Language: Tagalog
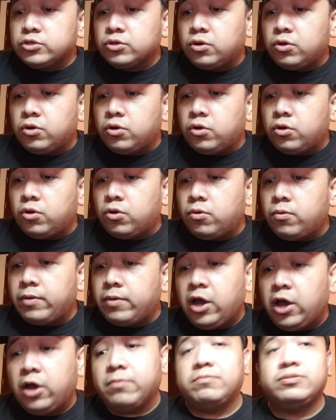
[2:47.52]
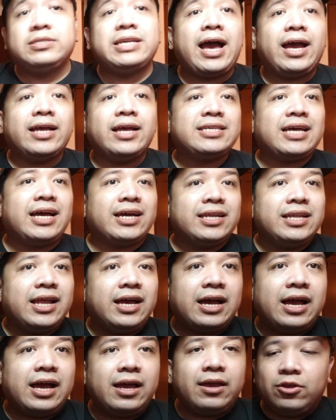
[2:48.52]
So, ayun, sa, sa akin
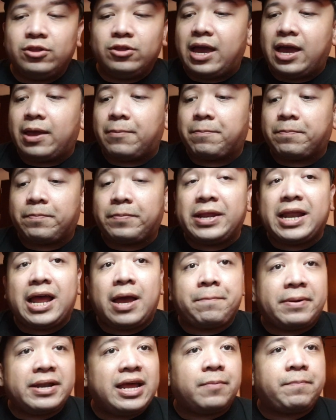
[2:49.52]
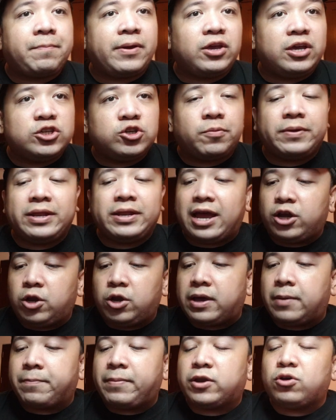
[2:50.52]
lang ha, yun nga, eh, pinapalaki pa yung issue,
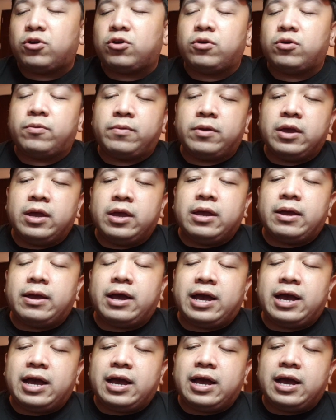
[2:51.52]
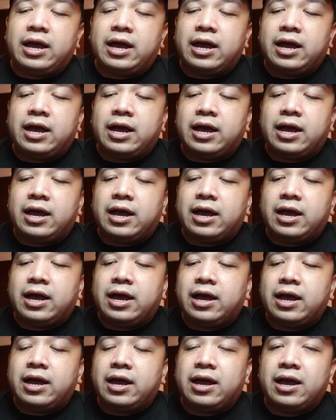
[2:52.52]
pinano pa, pero,
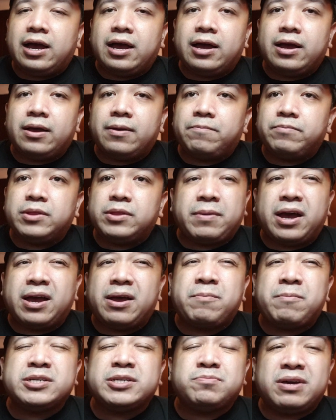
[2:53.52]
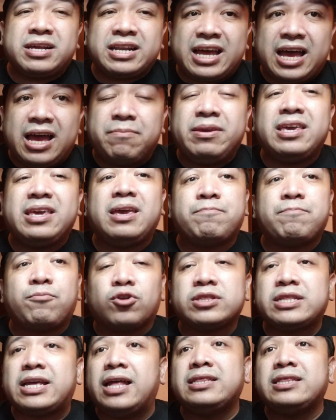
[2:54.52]
uh, di ba, mas maraming
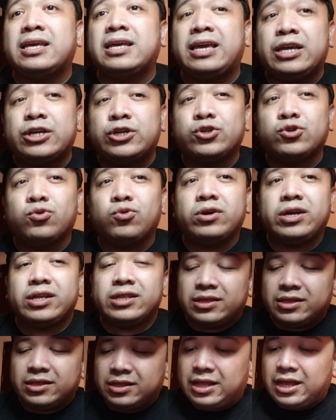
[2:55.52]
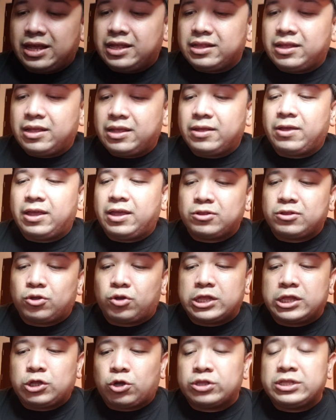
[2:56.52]
importanteng issue.
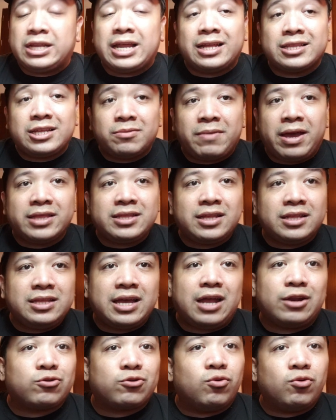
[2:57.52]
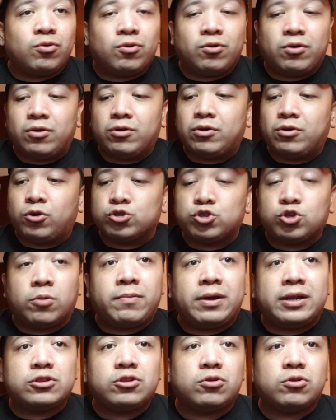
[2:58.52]
Ito, eh, ito, hindi natin maintindihan kung gusto
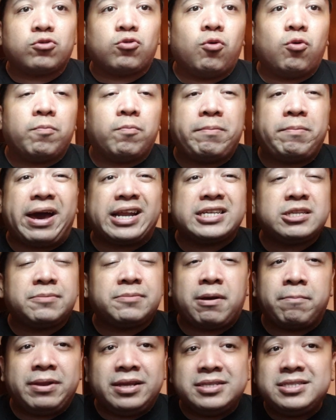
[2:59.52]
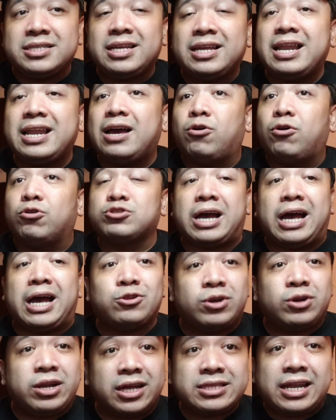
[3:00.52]
ba nito, kung para sa publicity lang o sa
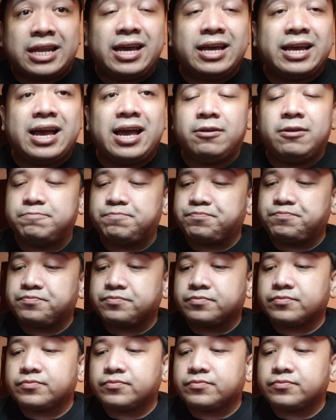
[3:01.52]
ano lang talaga